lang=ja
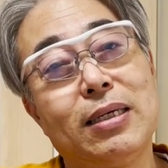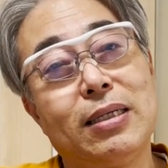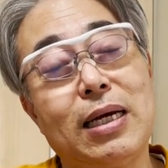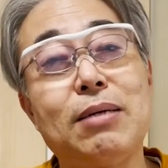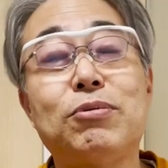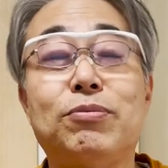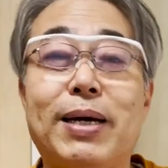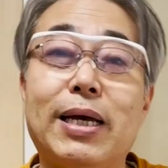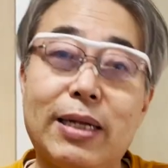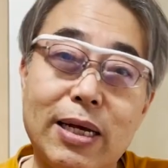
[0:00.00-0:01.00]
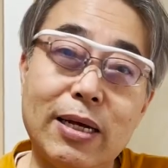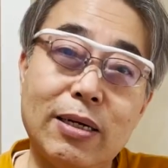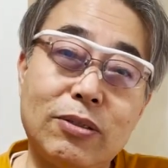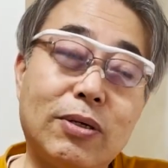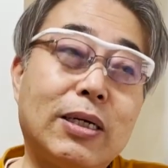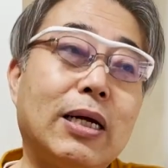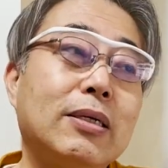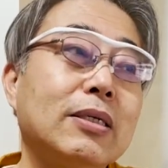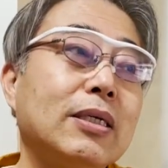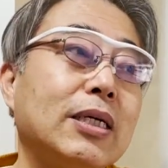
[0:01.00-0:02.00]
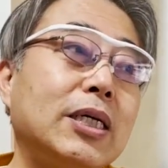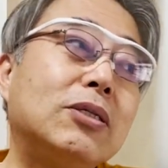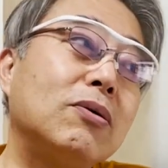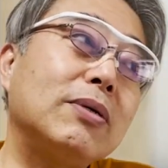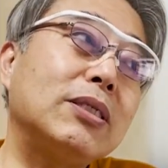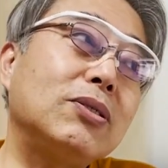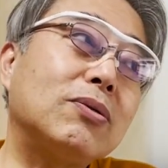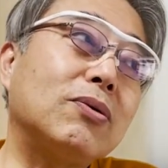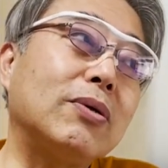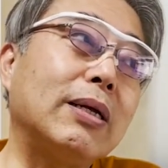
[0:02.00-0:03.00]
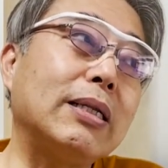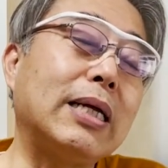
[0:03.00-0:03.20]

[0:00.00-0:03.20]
だいぶ不満やな。それから、糸井はちょっと、